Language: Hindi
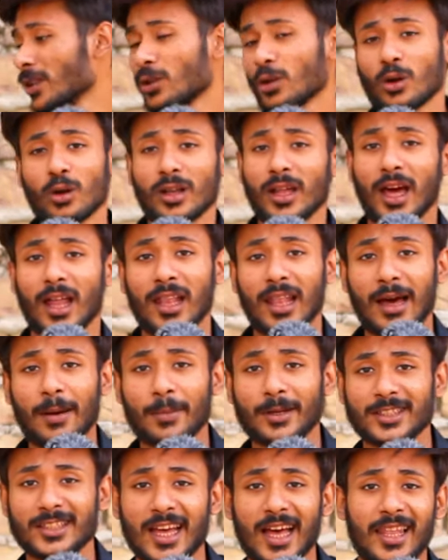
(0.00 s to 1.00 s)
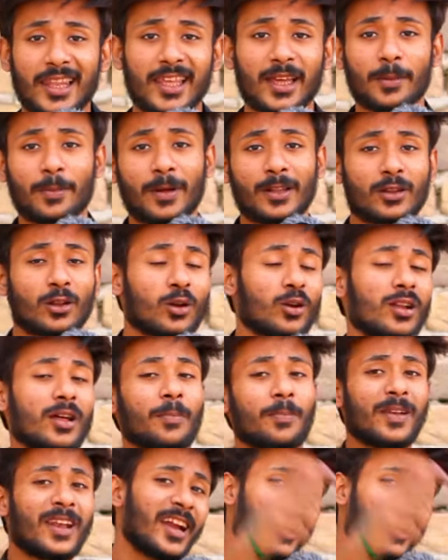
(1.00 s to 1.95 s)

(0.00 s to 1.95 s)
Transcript: बंदरों ने हल्ला मचा दिया बंदरों ने